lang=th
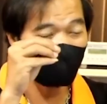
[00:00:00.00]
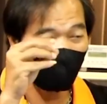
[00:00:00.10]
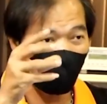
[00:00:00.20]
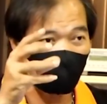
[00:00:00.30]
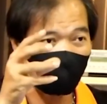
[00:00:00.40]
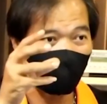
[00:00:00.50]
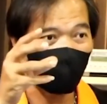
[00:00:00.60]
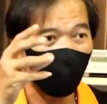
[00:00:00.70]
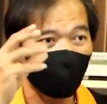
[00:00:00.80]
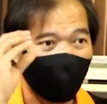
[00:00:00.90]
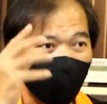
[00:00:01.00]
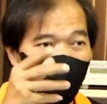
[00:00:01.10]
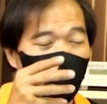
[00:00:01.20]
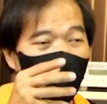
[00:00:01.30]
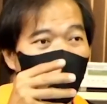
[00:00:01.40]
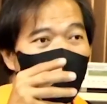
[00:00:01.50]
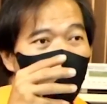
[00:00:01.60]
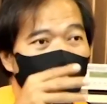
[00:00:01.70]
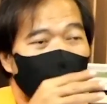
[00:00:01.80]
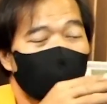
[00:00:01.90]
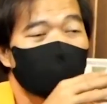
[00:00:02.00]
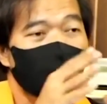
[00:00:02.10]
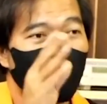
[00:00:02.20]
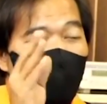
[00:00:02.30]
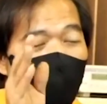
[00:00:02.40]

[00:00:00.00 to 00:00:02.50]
เราจะตีความได้เก่งกว่าเพราะฉะนั้นเรา